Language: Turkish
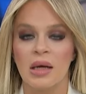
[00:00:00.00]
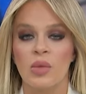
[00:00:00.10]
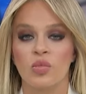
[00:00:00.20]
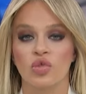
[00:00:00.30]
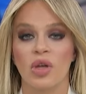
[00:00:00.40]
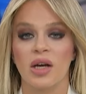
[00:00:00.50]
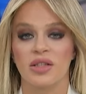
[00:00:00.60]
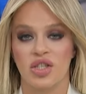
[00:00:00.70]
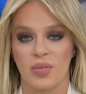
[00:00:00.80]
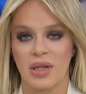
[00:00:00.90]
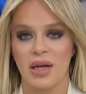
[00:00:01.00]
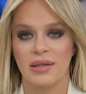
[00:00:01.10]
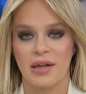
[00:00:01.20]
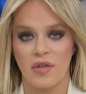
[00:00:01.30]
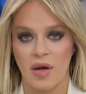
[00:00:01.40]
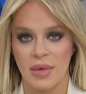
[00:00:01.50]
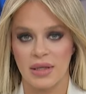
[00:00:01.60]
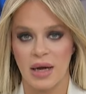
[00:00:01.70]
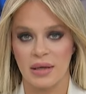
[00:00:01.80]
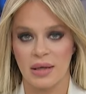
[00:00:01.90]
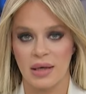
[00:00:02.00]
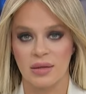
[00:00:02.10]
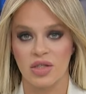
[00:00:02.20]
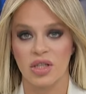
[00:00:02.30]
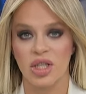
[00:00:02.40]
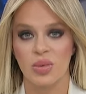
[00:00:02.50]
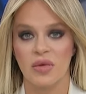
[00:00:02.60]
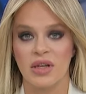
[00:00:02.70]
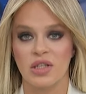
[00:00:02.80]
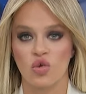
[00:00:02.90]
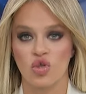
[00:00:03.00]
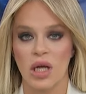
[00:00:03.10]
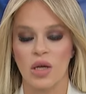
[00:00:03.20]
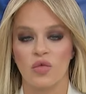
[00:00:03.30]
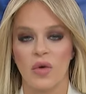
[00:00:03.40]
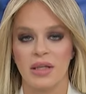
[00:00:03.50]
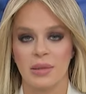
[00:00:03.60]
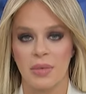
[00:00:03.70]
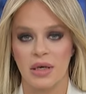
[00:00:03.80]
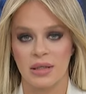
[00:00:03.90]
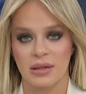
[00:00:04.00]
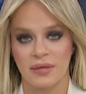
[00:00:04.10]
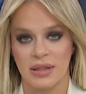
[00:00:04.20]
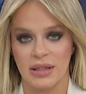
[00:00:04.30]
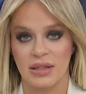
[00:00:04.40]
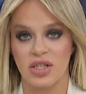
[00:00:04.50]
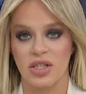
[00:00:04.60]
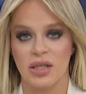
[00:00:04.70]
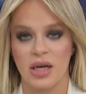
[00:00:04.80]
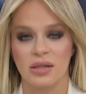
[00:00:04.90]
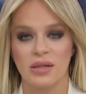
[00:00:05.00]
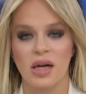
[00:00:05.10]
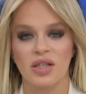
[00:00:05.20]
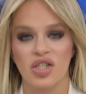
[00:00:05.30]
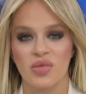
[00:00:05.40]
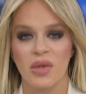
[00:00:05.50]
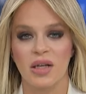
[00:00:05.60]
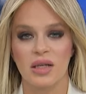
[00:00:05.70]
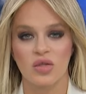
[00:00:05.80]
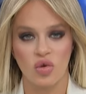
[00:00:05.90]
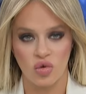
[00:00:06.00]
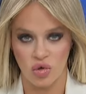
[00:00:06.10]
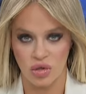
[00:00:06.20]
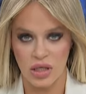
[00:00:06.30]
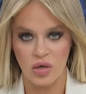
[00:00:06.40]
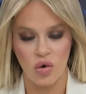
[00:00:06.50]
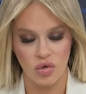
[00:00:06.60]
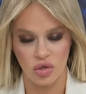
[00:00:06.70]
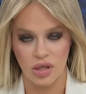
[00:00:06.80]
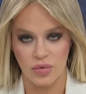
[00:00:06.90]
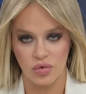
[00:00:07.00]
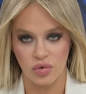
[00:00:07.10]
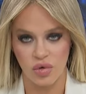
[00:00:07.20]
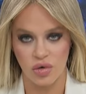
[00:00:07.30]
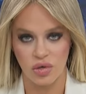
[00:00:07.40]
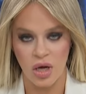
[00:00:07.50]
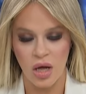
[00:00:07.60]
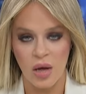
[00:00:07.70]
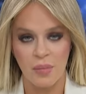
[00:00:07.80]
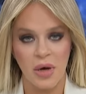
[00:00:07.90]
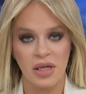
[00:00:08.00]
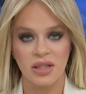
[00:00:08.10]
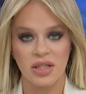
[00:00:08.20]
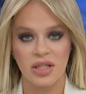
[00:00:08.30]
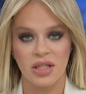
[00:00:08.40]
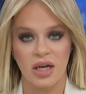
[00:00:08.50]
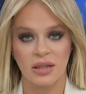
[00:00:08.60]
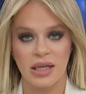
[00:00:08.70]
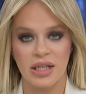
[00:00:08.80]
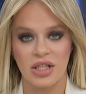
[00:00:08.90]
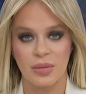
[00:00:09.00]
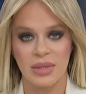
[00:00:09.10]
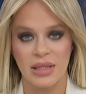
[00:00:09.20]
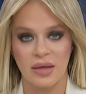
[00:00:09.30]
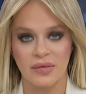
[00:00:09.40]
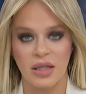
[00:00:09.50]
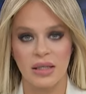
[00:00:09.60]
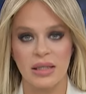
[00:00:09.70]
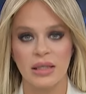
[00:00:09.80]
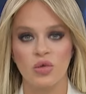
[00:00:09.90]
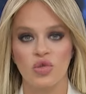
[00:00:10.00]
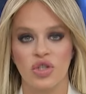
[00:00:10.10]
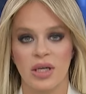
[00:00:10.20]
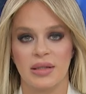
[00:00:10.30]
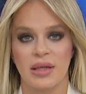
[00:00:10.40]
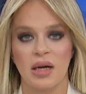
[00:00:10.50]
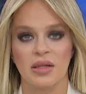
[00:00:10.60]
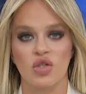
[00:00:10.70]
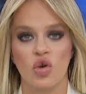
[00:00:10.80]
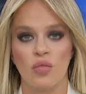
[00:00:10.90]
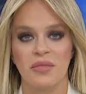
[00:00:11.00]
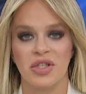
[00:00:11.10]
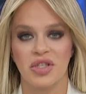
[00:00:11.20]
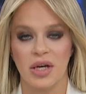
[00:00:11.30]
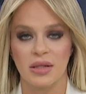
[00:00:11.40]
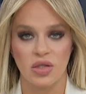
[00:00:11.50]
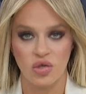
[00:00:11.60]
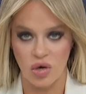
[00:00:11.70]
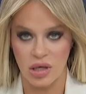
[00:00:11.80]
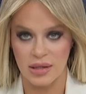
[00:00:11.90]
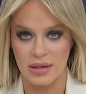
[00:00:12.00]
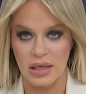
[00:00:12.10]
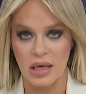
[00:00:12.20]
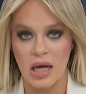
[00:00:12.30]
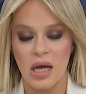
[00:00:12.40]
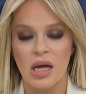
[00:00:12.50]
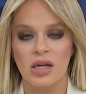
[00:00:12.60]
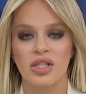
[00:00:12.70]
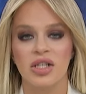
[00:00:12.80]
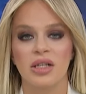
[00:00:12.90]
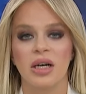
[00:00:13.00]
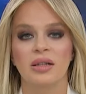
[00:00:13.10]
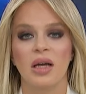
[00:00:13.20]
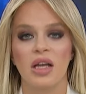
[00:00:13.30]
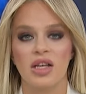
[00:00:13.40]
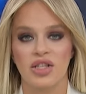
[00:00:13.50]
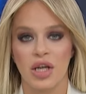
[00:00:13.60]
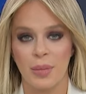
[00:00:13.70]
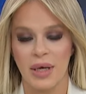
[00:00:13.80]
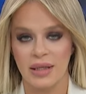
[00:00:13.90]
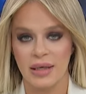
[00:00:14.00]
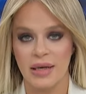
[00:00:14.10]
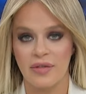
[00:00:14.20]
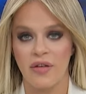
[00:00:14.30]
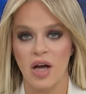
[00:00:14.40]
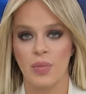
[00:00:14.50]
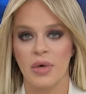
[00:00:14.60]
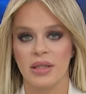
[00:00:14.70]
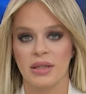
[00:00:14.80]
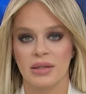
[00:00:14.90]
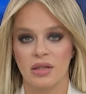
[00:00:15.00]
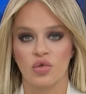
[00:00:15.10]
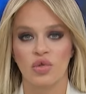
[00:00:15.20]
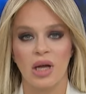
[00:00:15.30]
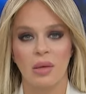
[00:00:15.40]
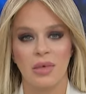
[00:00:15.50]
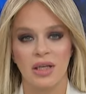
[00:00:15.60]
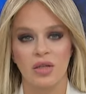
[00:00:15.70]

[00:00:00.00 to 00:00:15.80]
Bu tartışmalar devam ederken Çalışma ve Sosyal Güvenlik Bakanı Bakanı Vedat Işıkhan tartışmalara son noktayı koydu gibi duruyor. Bakan Işıkhan geçtiğimiz hafta asgari ücrette artış olmayacağını söyledi. Işıkhan ayrıca emekliye refah payının da gündemlerinde